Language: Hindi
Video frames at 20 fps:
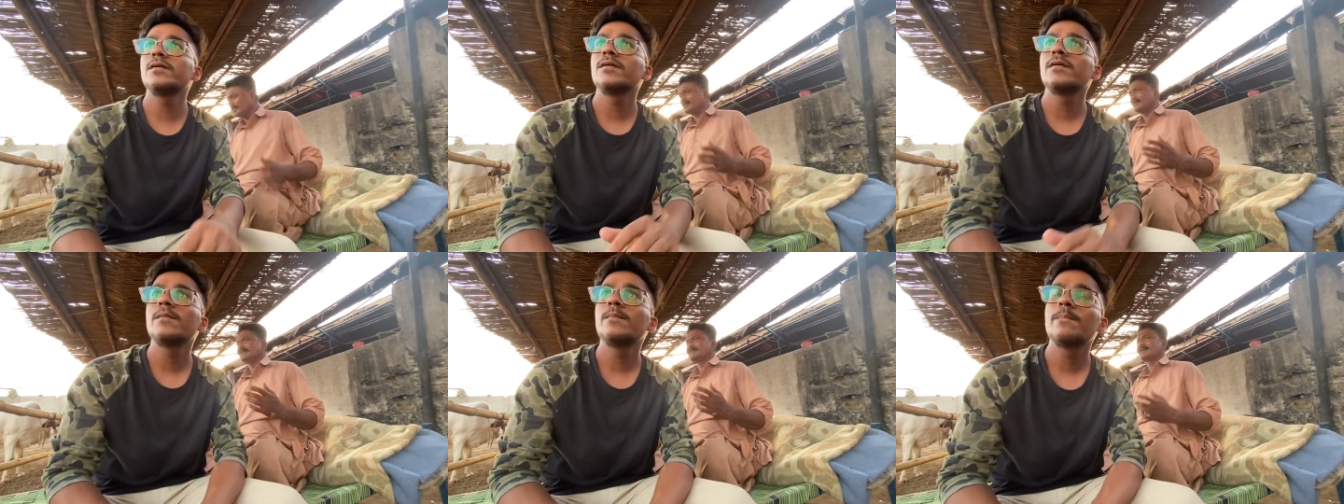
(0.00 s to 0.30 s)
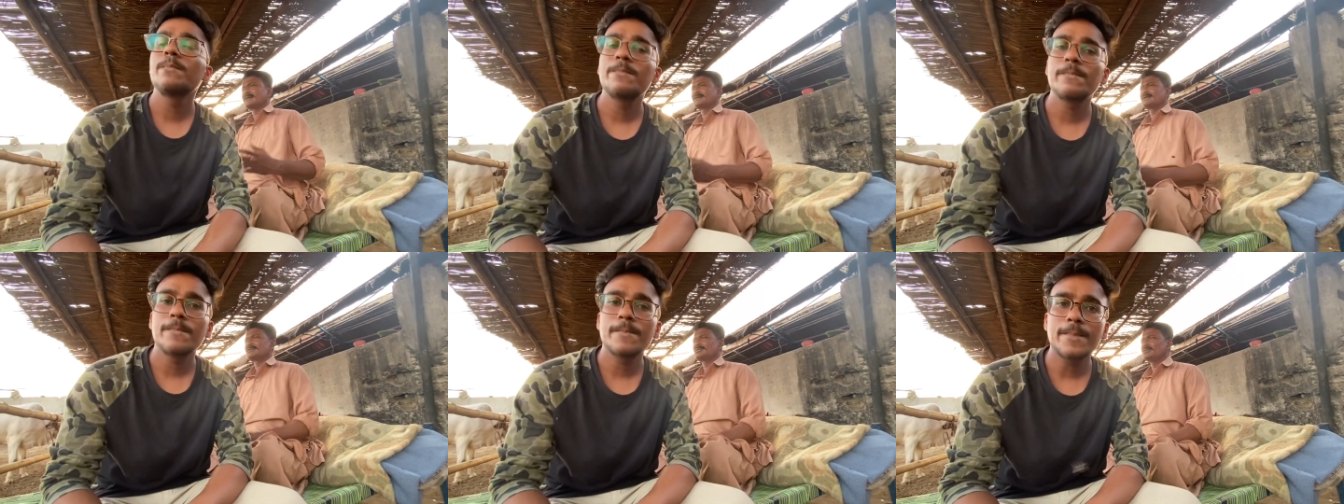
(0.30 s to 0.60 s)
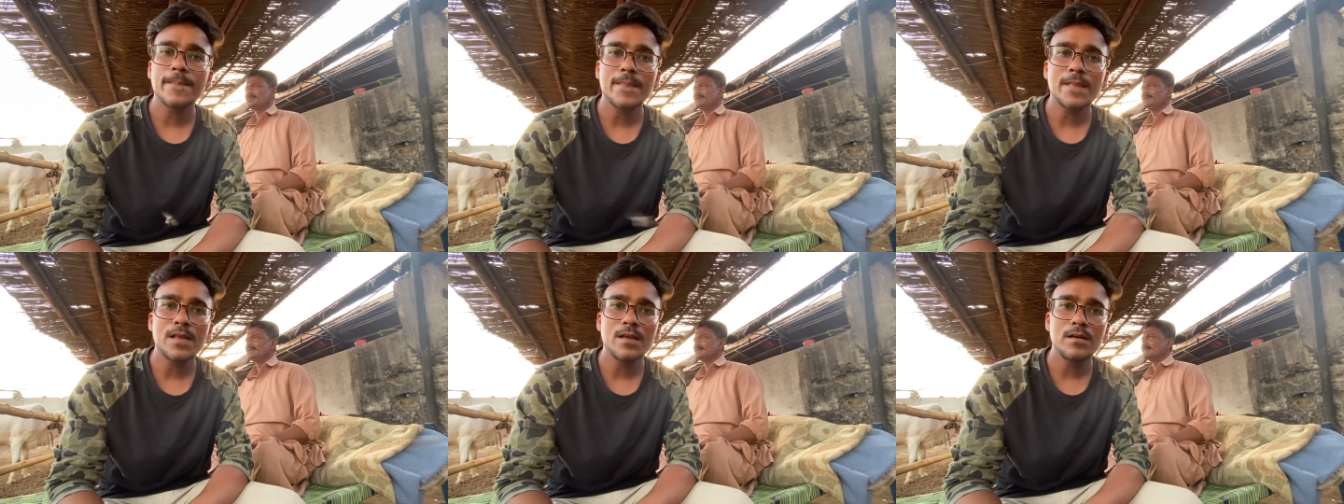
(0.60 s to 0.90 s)
इतने ज़्यादा
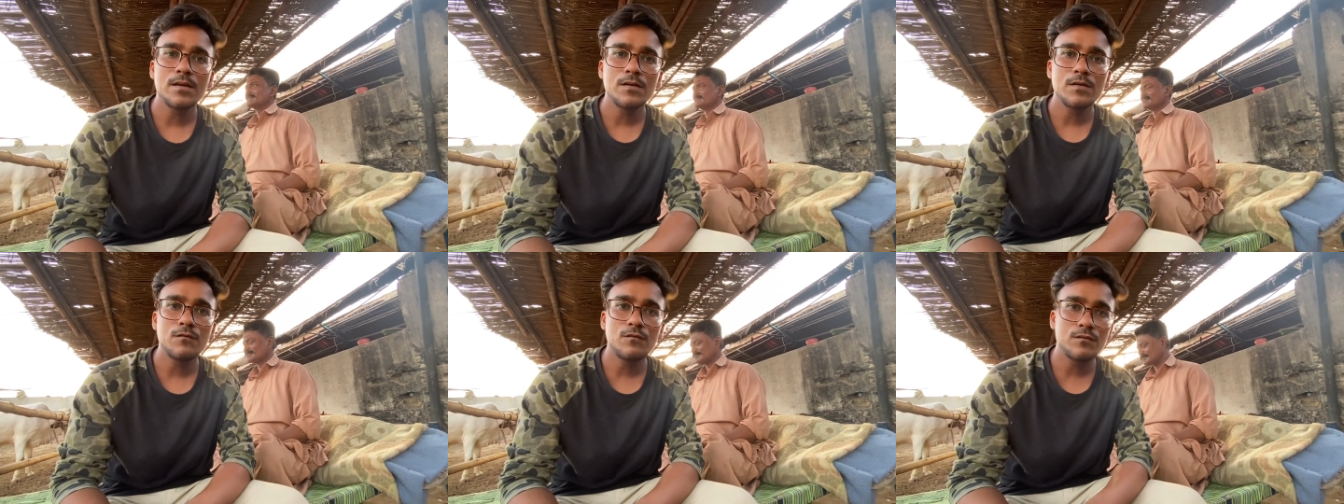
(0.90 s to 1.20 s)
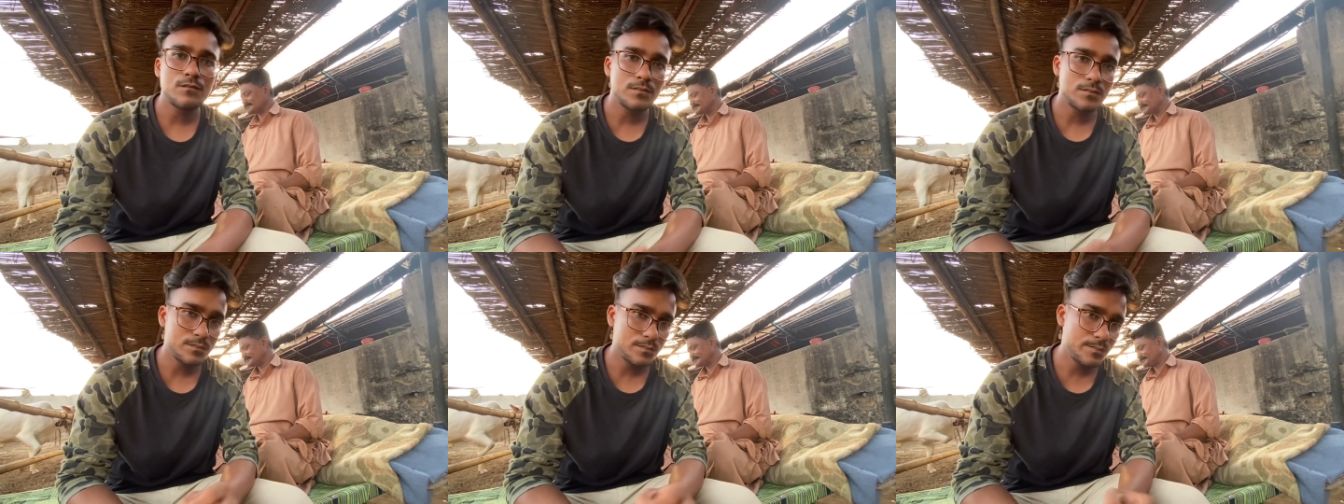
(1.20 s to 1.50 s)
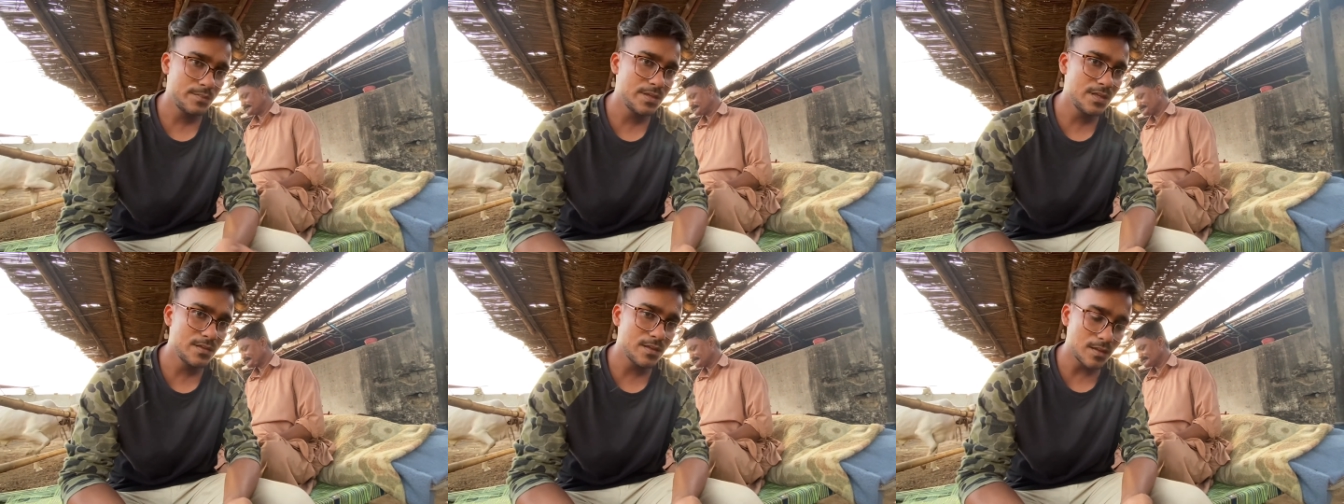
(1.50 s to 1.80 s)
थोड़ी है
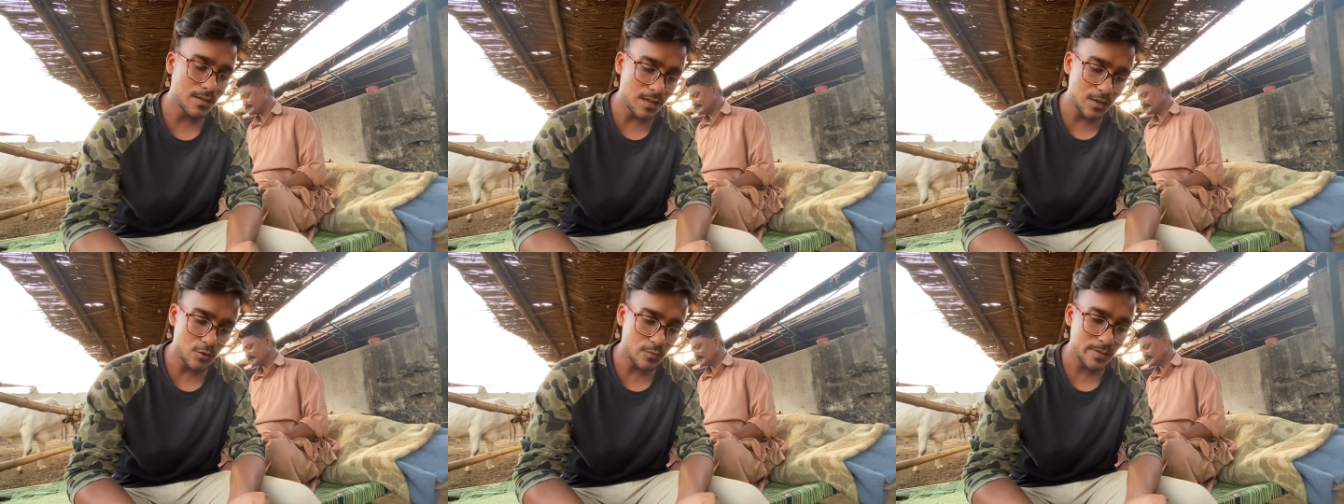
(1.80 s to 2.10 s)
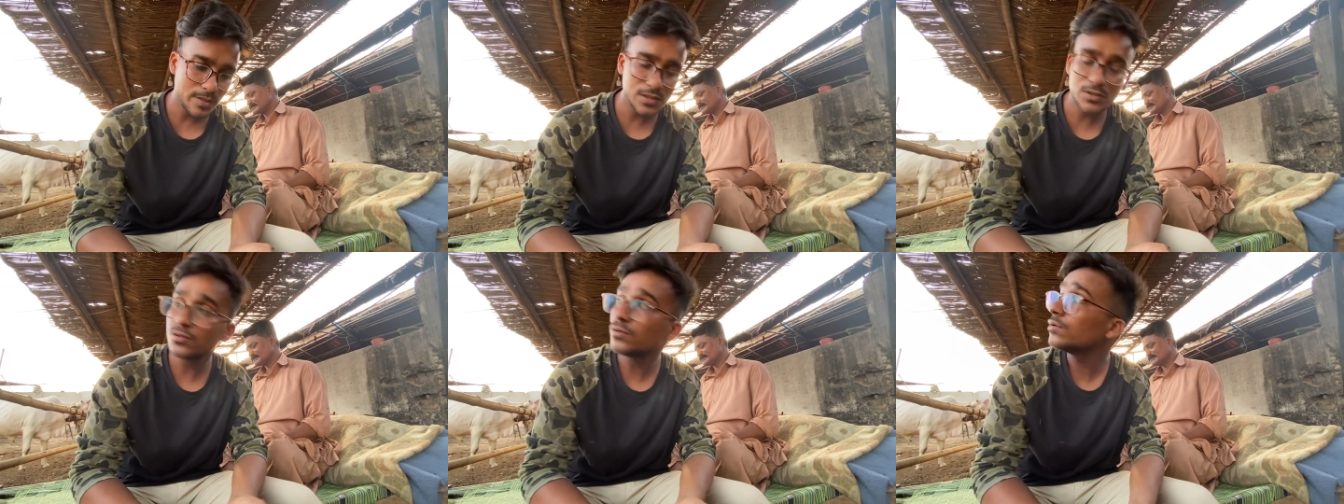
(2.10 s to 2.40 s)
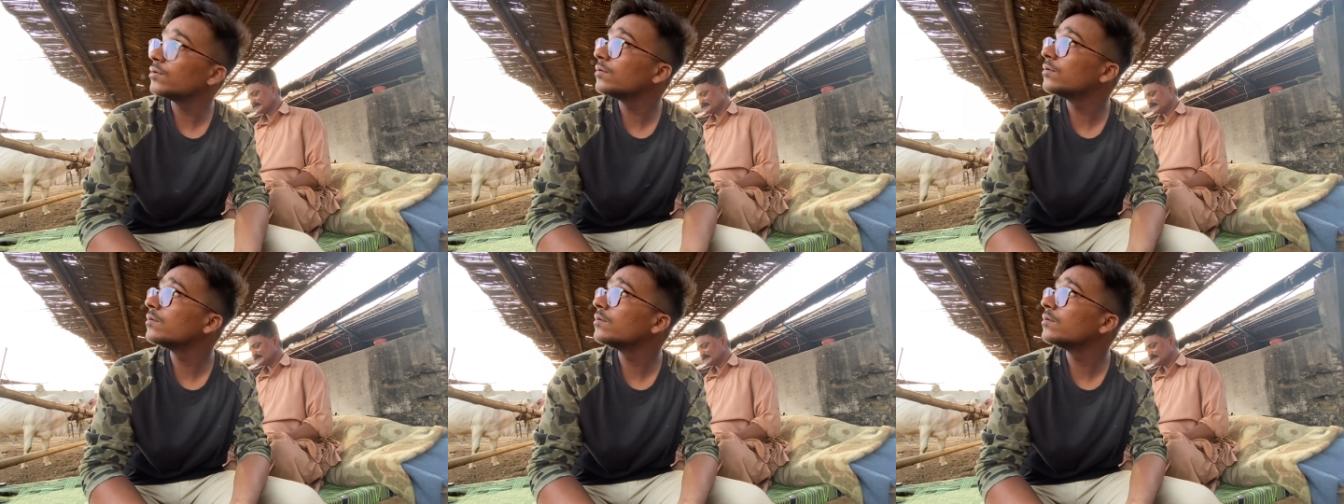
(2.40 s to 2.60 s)
बीस हज़ार रूपए की जो